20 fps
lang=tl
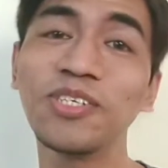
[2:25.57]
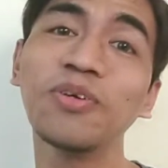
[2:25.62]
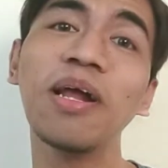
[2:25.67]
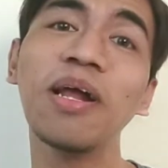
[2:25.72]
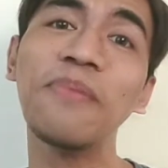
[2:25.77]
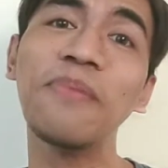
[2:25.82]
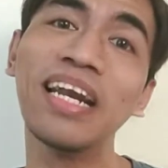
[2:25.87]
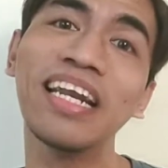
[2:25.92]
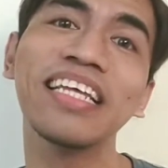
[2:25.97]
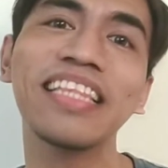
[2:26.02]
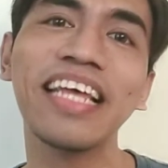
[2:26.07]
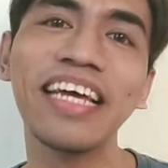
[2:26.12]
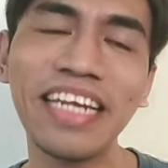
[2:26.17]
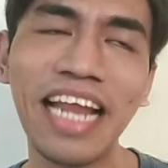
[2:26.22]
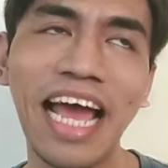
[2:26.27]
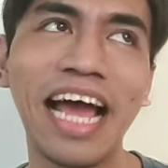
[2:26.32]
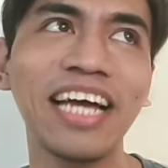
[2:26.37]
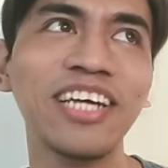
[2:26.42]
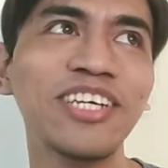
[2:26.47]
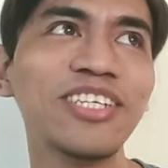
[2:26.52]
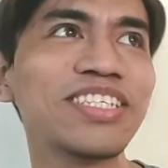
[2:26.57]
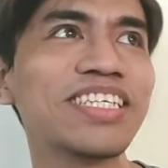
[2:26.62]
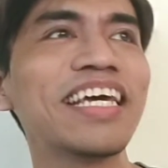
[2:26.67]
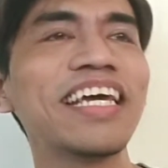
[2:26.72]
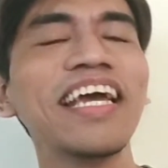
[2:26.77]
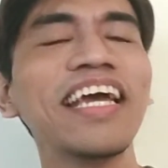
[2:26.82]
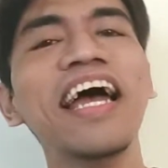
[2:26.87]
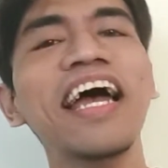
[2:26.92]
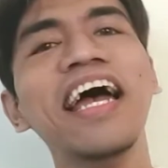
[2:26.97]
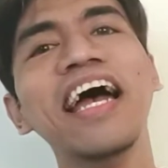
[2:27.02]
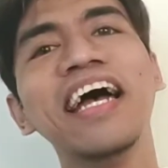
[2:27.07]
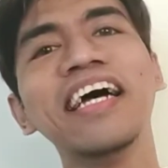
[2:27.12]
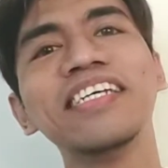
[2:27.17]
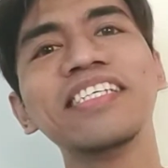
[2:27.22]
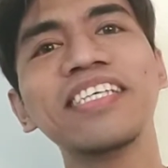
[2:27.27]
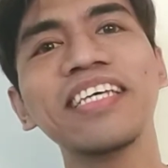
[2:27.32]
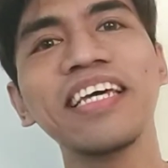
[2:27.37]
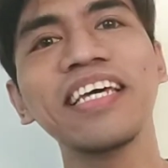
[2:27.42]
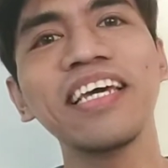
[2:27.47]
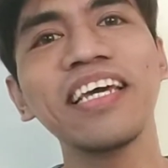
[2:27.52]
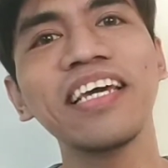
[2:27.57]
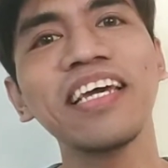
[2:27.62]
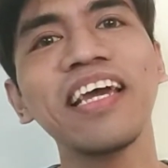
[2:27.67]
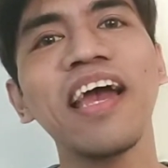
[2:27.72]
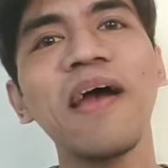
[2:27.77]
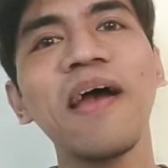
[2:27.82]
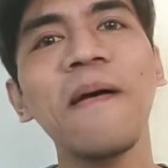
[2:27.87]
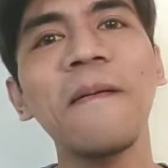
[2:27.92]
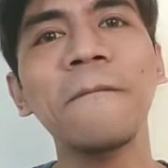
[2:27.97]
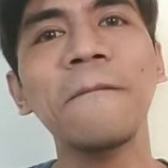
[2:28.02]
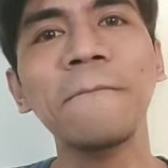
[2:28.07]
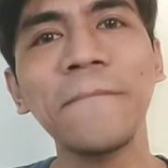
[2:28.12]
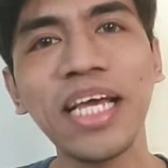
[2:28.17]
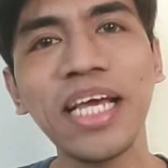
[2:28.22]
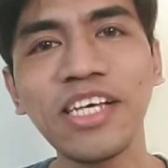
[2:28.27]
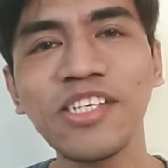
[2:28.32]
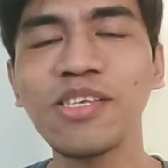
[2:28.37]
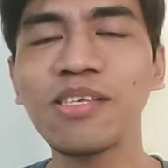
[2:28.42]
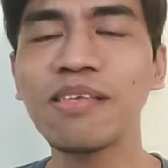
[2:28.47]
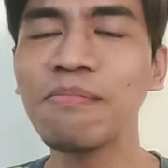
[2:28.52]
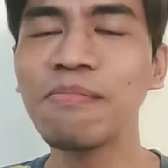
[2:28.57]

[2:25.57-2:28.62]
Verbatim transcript: so, napalitan na si, si Miss